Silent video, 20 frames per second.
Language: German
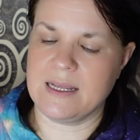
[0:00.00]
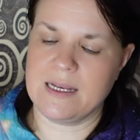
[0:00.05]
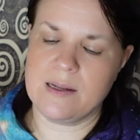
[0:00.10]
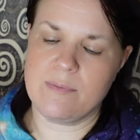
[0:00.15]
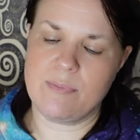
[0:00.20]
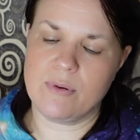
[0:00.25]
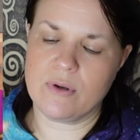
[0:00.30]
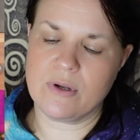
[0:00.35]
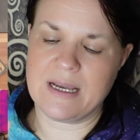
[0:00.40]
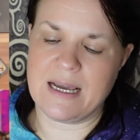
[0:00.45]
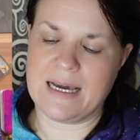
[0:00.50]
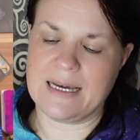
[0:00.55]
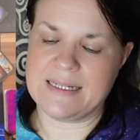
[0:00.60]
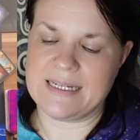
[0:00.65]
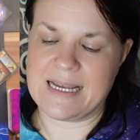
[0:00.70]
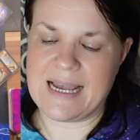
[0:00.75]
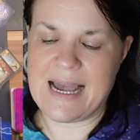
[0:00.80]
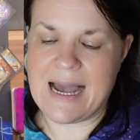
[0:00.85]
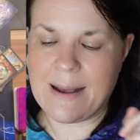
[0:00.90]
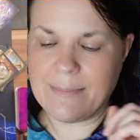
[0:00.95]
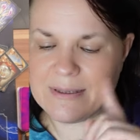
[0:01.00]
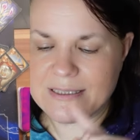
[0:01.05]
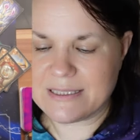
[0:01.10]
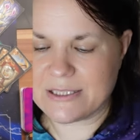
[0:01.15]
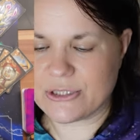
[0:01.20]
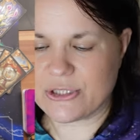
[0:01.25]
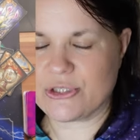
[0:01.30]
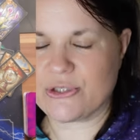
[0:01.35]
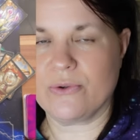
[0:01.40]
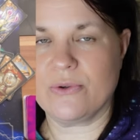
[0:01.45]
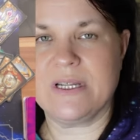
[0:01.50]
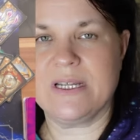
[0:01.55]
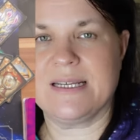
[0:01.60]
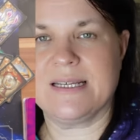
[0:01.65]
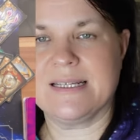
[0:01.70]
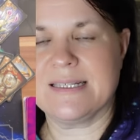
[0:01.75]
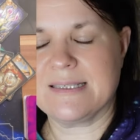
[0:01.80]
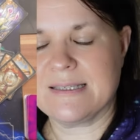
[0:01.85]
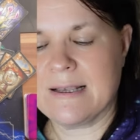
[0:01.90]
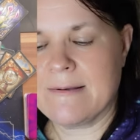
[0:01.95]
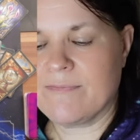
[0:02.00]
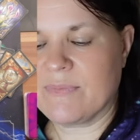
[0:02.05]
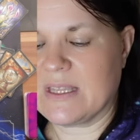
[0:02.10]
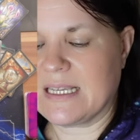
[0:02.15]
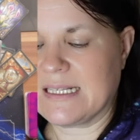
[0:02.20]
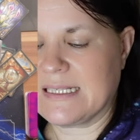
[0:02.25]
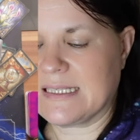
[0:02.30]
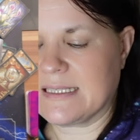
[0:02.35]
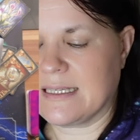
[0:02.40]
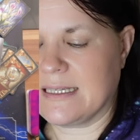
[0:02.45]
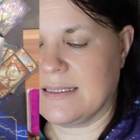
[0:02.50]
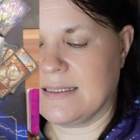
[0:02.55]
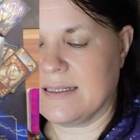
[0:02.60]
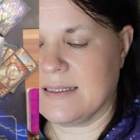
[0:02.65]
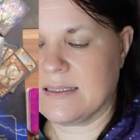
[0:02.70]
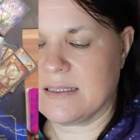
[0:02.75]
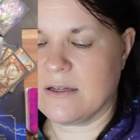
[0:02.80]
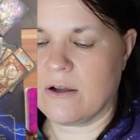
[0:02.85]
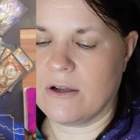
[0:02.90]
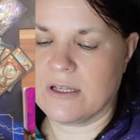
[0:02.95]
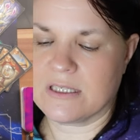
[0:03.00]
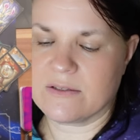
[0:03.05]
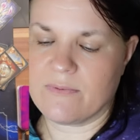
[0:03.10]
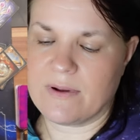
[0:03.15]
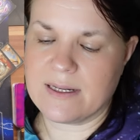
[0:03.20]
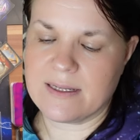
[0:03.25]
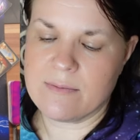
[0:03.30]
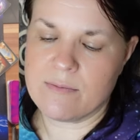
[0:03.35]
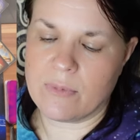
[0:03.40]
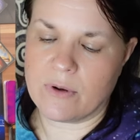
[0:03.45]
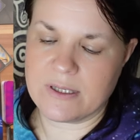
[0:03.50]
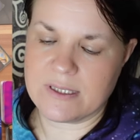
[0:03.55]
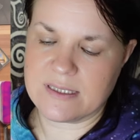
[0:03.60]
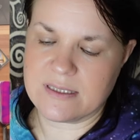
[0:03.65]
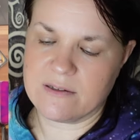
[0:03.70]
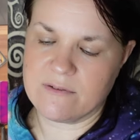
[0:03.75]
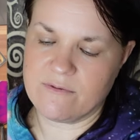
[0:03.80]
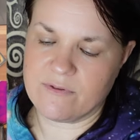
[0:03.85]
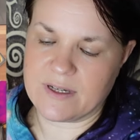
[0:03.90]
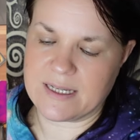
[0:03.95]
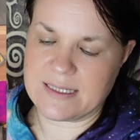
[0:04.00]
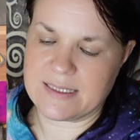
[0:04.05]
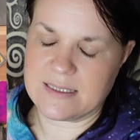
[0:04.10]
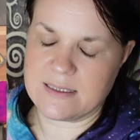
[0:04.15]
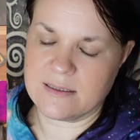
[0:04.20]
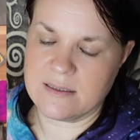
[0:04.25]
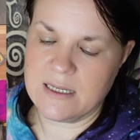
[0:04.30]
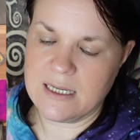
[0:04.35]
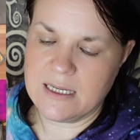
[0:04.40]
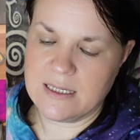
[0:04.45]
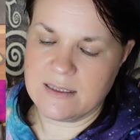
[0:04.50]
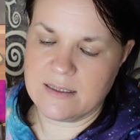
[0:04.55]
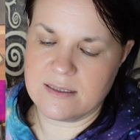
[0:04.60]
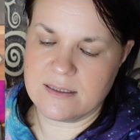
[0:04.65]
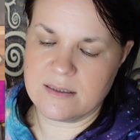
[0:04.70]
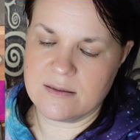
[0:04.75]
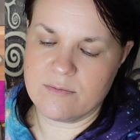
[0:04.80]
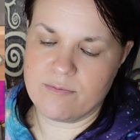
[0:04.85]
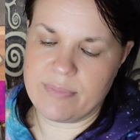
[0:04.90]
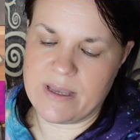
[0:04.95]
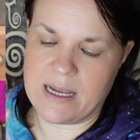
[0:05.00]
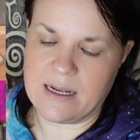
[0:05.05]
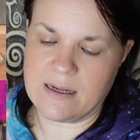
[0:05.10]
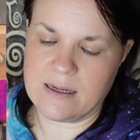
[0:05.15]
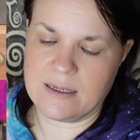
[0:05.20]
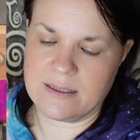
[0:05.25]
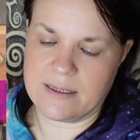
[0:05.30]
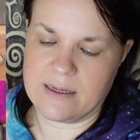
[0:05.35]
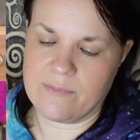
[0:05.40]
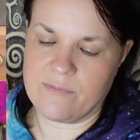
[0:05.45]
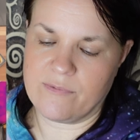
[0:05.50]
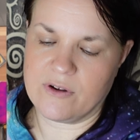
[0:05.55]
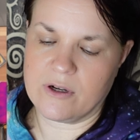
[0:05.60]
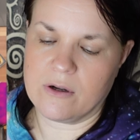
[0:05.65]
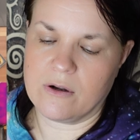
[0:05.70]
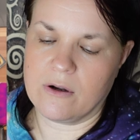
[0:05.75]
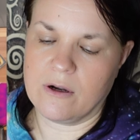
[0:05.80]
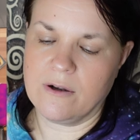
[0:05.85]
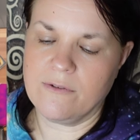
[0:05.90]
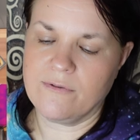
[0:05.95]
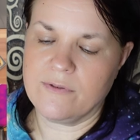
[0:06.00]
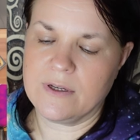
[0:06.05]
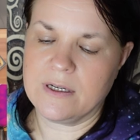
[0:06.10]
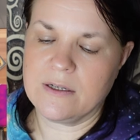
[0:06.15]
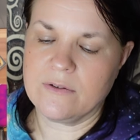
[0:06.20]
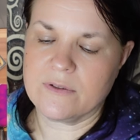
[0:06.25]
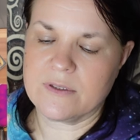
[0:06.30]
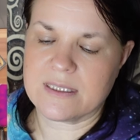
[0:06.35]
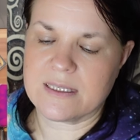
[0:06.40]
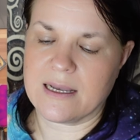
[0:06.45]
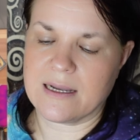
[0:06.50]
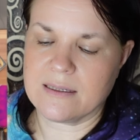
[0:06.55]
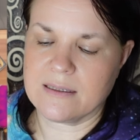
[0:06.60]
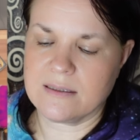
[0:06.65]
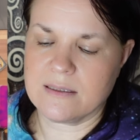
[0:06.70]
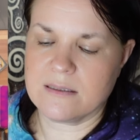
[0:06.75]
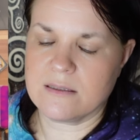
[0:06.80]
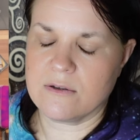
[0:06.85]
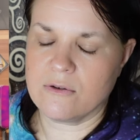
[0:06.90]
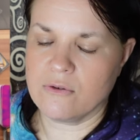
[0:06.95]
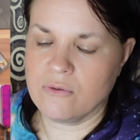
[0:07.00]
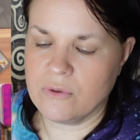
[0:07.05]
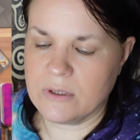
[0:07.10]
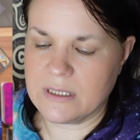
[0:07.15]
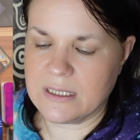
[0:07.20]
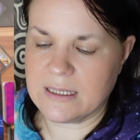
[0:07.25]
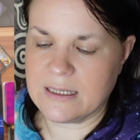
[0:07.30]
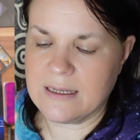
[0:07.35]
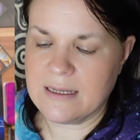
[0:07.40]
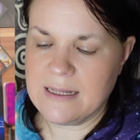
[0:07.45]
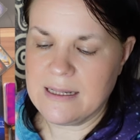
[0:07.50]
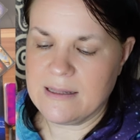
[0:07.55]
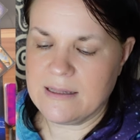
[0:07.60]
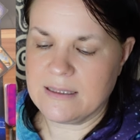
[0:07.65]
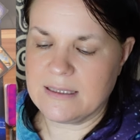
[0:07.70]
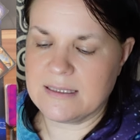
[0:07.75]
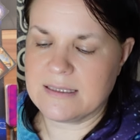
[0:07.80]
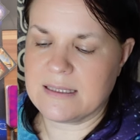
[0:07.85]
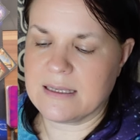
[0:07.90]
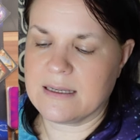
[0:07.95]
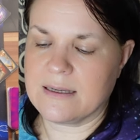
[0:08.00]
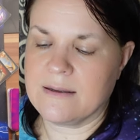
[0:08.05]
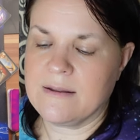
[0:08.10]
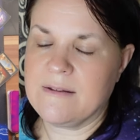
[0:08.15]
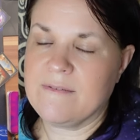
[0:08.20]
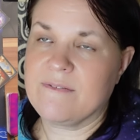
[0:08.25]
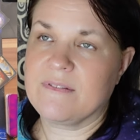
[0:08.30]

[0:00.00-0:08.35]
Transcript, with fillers: eine Blockade. Aber das Schöne ist, es geht jetzt raus, weil die Mäuschen fressen diesen Berg halt einfach auf, ja, und sagen, diese Hürde, diese,